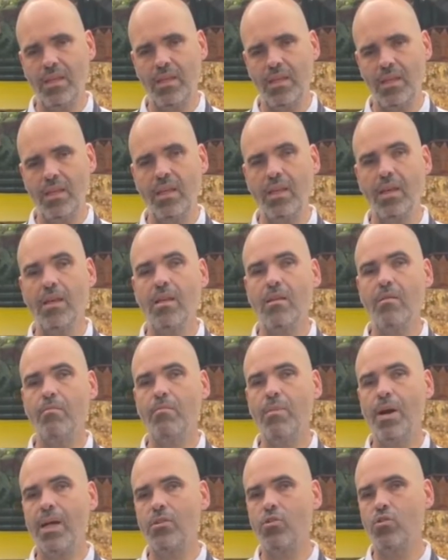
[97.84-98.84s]
y
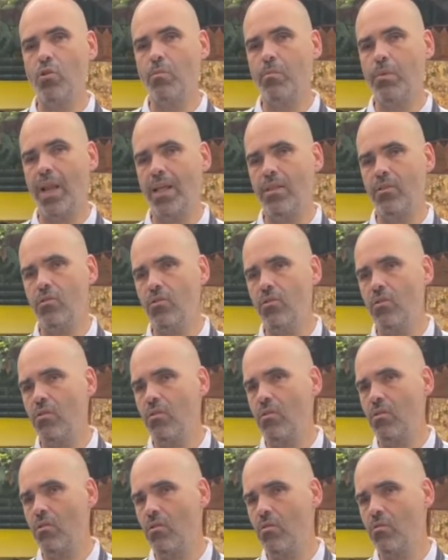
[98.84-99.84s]
va soplando
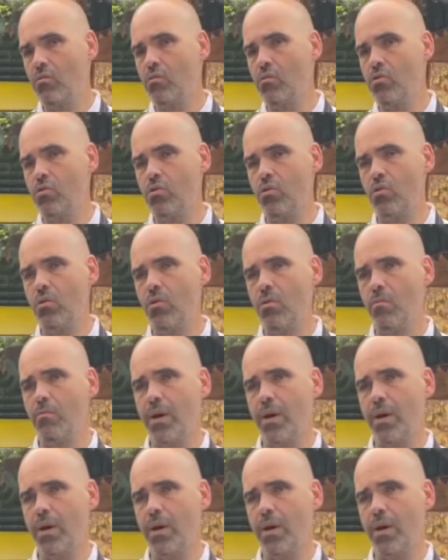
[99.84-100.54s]
justo